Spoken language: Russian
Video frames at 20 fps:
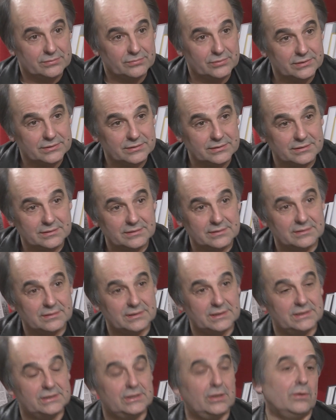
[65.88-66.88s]
вот
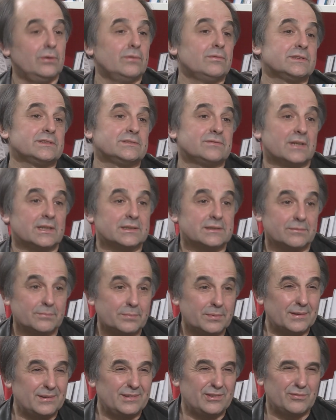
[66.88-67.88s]
э, идею возврата,
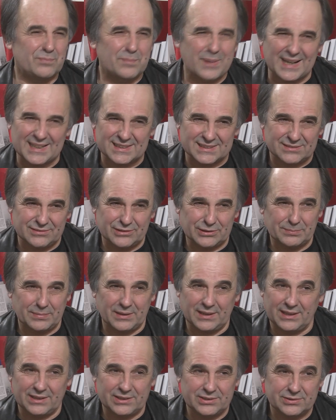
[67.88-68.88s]
вбрасывает
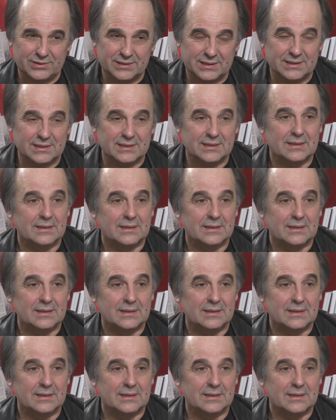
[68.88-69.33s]
пока Ой, еще Двойное нет.